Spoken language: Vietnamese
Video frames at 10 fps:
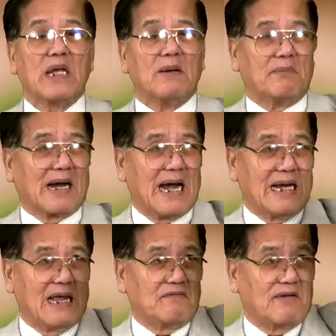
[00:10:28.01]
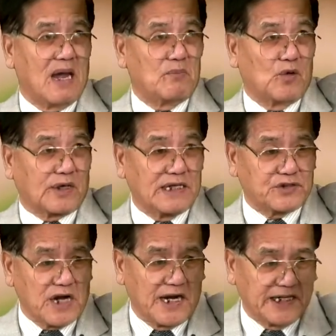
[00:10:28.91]
mà Ngài lại vẽ một cái
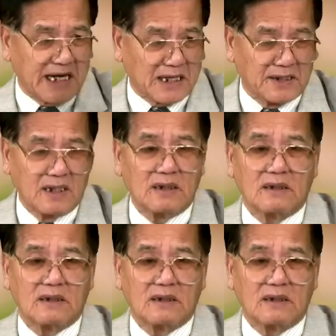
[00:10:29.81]
chày thẳng đứng?